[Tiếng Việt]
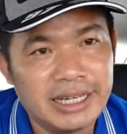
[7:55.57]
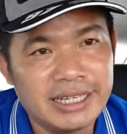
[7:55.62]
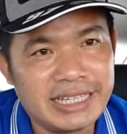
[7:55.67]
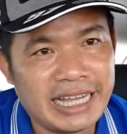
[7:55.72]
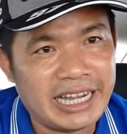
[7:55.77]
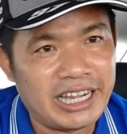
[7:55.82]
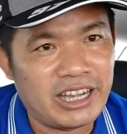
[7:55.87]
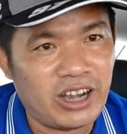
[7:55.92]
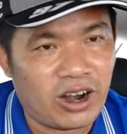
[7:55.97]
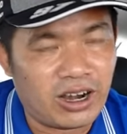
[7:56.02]

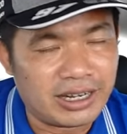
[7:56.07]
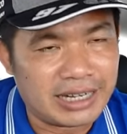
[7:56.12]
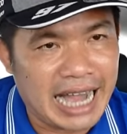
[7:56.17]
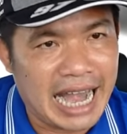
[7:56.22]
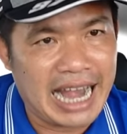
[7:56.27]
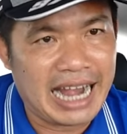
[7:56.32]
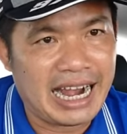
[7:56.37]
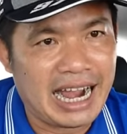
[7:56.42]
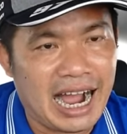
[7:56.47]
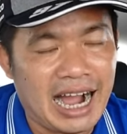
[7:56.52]
thì rõ
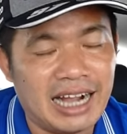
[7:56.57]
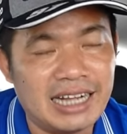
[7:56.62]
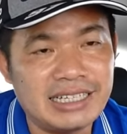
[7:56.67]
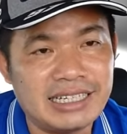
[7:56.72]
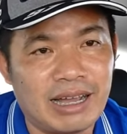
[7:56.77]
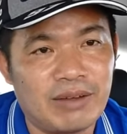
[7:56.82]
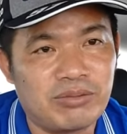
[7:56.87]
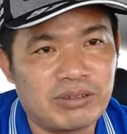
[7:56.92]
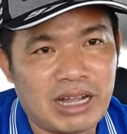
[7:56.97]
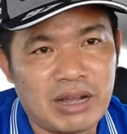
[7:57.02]
ràng ở
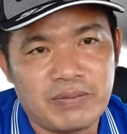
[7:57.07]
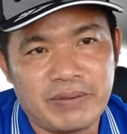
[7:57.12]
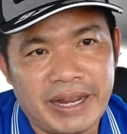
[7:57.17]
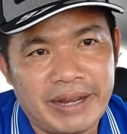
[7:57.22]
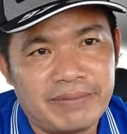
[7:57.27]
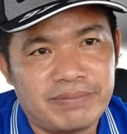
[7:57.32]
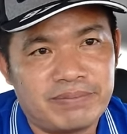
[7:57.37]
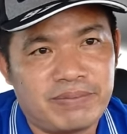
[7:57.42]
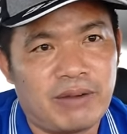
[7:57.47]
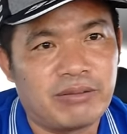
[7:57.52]
trong cái
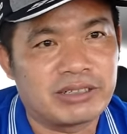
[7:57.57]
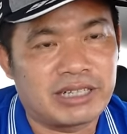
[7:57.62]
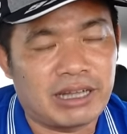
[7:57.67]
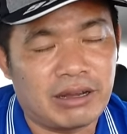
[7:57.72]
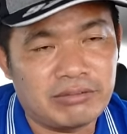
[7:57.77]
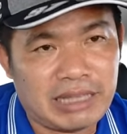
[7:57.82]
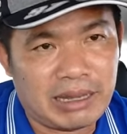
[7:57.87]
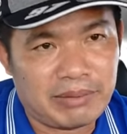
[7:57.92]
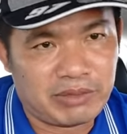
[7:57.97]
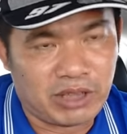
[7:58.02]
việc phòng
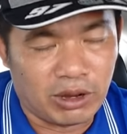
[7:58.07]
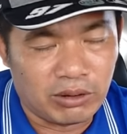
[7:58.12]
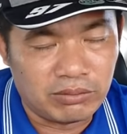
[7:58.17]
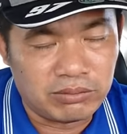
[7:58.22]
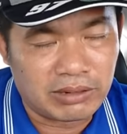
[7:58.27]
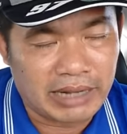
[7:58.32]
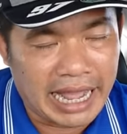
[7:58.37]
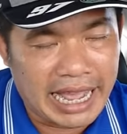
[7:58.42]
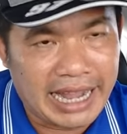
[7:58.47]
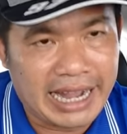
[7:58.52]
chống tham nhũng
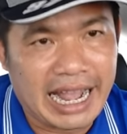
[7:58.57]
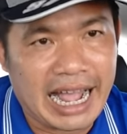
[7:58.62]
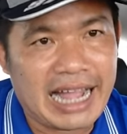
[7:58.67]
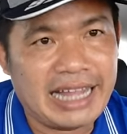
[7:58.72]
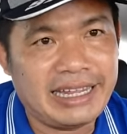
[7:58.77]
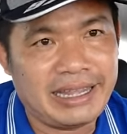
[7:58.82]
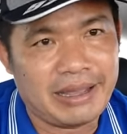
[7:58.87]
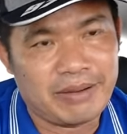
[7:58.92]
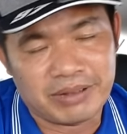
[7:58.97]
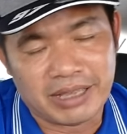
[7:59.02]
kể cả
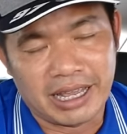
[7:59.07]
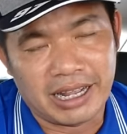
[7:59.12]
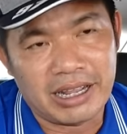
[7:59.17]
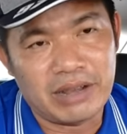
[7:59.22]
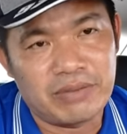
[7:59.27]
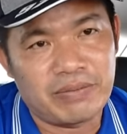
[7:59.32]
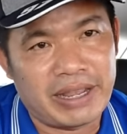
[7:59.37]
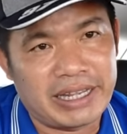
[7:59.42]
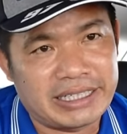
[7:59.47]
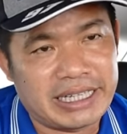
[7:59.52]
trong những
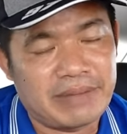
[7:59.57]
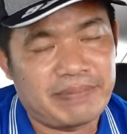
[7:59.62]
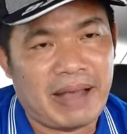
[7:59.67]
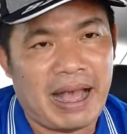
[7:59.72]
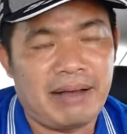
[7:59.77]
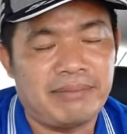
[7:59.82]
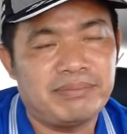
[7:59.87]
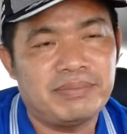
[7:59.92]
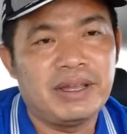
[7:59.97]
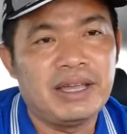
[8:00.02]
cái việc sai
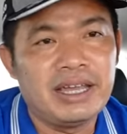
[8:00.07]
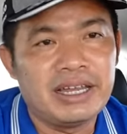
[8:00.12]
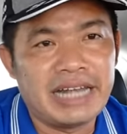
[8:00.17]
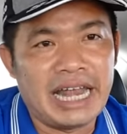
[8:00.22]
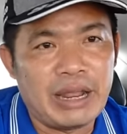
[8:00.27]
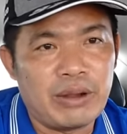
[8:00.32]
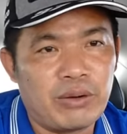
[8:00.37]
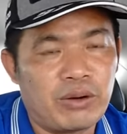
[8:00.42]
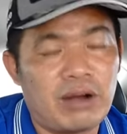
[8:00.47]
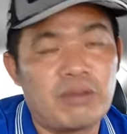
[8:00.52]
phạm
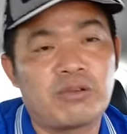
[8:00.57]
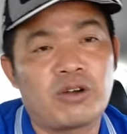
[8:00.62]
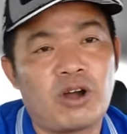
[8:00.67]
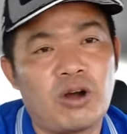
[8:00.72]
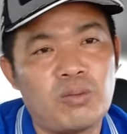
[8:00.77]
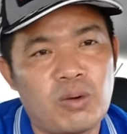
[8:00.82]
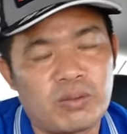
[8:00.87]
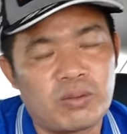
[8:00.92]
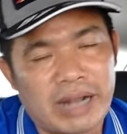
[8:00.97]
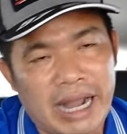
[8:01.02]
đều không có
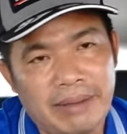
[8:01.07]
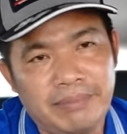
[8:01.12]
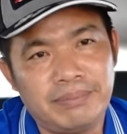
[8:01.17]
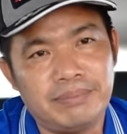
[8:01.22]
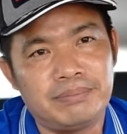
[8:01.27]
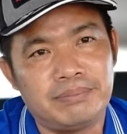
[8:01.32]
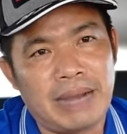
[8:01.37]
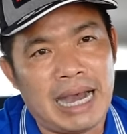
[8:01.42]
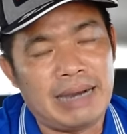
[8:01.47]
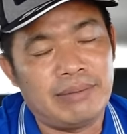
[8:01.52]
vùng cấm
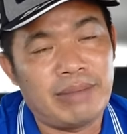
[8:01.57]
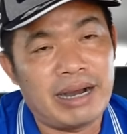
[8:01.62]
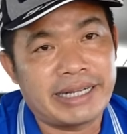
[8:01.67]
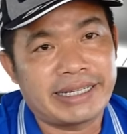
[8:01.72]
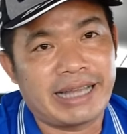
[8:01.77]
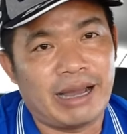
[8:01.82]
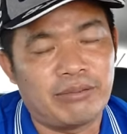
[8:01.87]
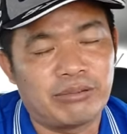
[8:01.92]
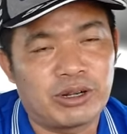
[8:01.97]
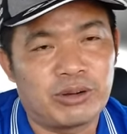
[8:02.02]
mà bác
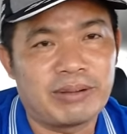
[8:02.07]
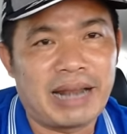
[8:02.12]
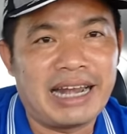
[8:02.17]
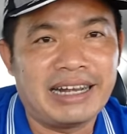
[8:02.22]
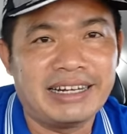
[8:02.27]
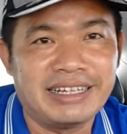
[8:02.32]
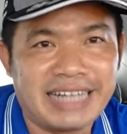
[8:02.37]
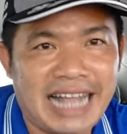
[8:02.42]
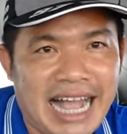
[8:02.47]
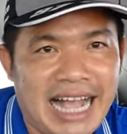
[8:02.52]
trọng cũng đã
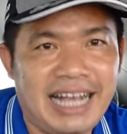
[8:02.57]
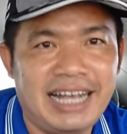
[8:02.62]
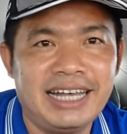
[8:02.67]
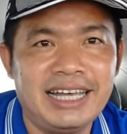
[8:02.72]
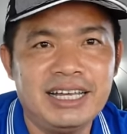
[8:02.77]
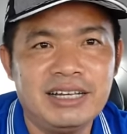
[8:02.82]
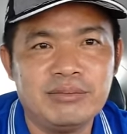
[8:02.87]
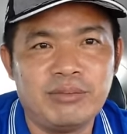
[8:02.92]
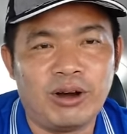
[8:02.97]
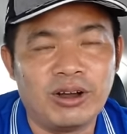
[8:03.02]
đưa ra
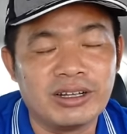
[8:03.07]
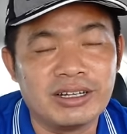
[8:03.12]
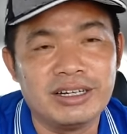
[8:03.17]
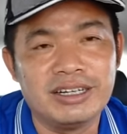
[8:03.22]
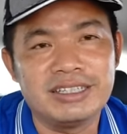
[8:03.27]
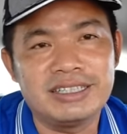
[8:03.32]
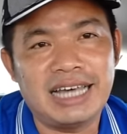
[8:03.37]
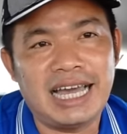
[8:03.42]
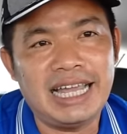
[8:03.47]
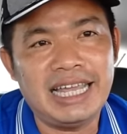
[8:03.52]
mọi
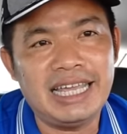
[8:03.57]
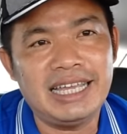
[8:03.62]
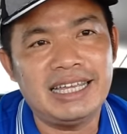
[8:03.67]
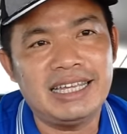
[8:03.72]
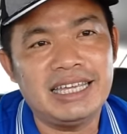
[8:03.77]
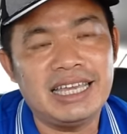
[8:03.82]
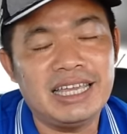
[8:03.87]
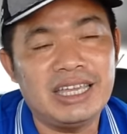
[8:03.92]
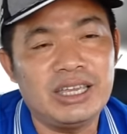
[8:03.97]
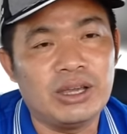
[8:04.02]
người thấy
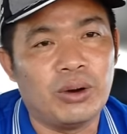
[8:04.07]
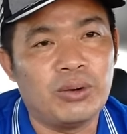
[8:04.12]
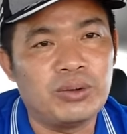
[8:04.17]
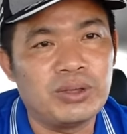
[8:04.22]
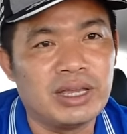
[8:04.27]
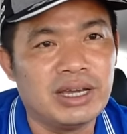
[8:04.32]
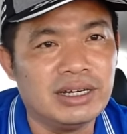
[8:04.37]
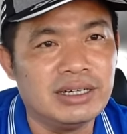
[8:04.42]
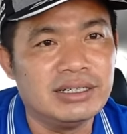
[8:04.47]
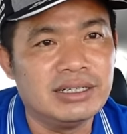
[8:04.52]
ví dụ
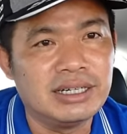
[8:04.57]
như